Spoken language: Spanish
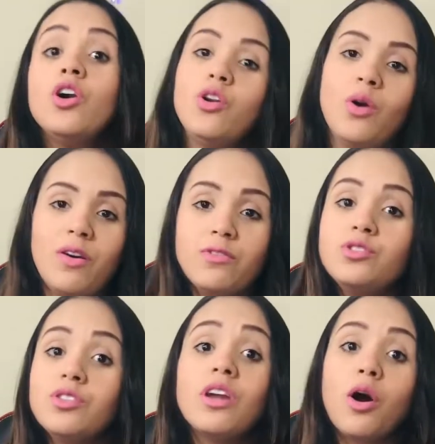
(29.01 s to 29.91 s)
nos ha
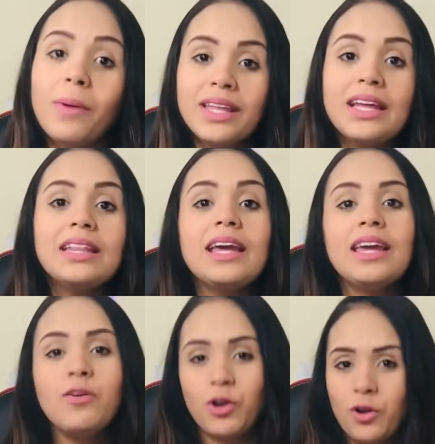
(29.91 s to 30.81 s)
funcionado bastante
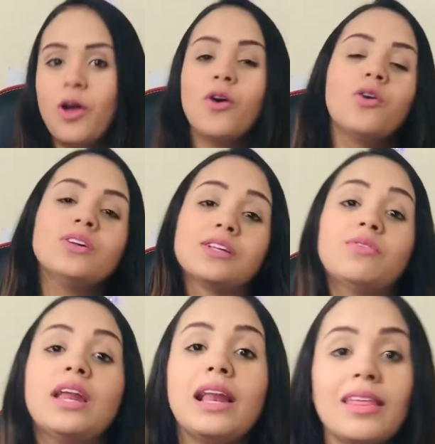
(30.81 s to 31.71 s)
y bueno, lo hago con esa
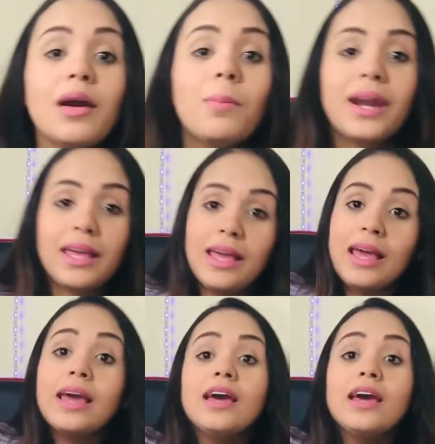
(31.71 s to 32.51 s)
finalidad para que